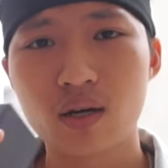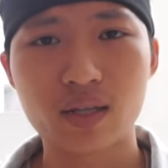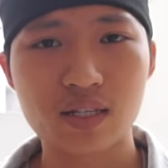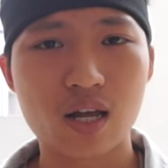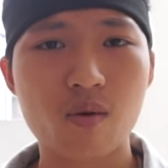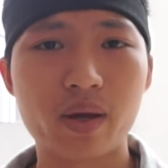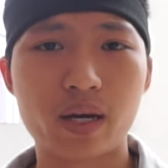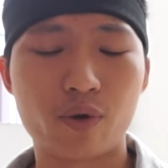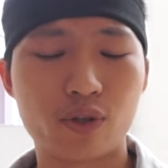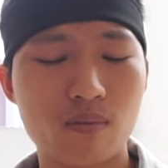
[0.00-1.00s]
Tại sao
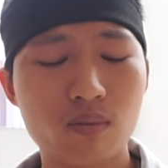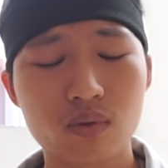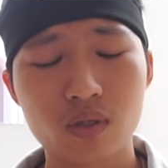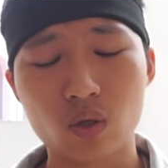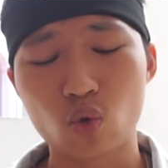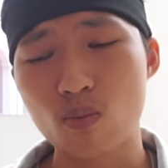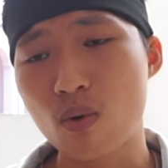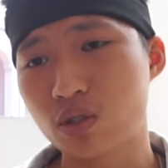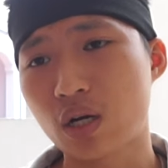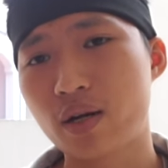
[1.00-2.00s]
mình nói tới yếu tố
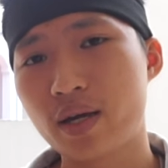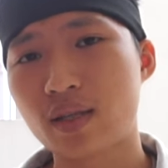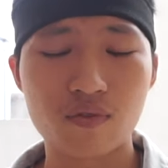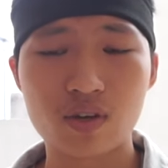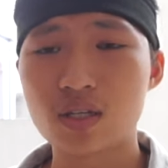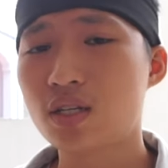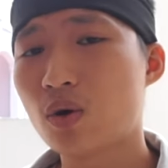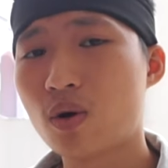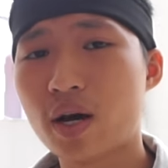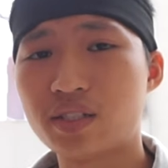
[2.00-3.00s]
màu sắc ở đây? Tại vì rất
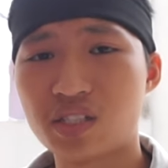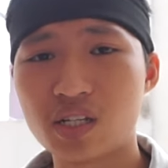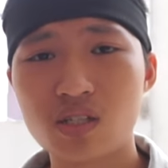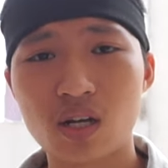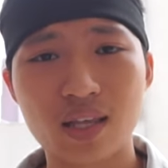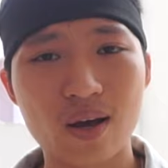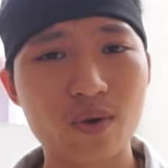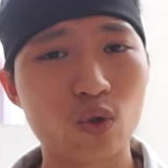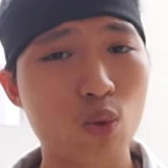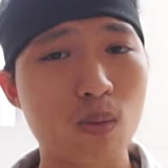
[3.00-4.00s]
nhiều người sẽ dựa theo
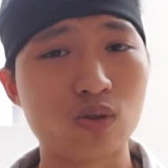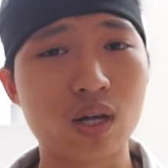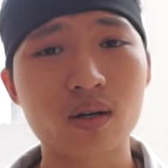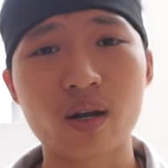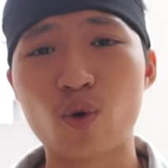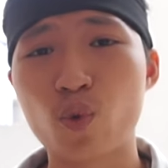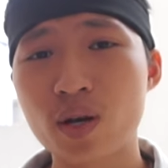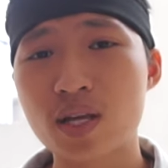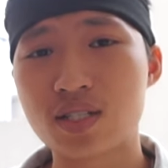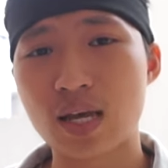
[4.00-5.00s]
yếu tố màu sắc để
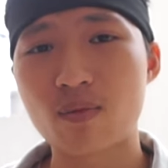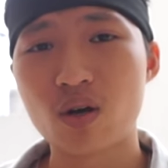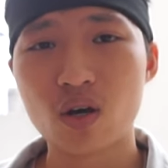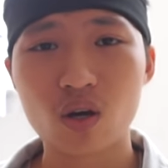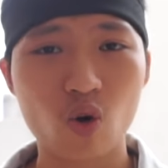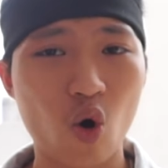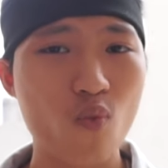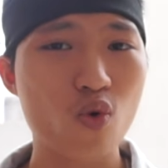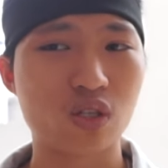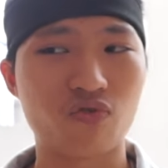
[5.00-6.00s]
quyết định xem có
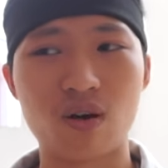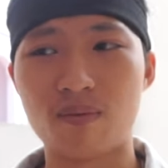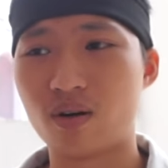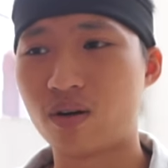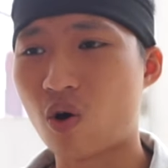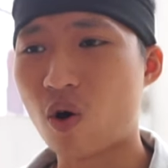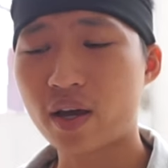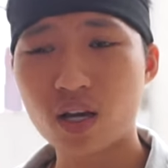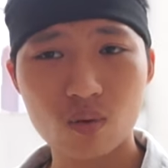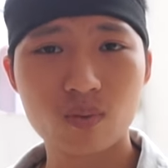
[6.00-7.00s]
mua sản phẩm đó
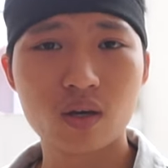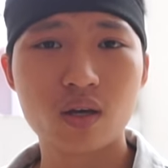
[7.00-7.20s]
hay không.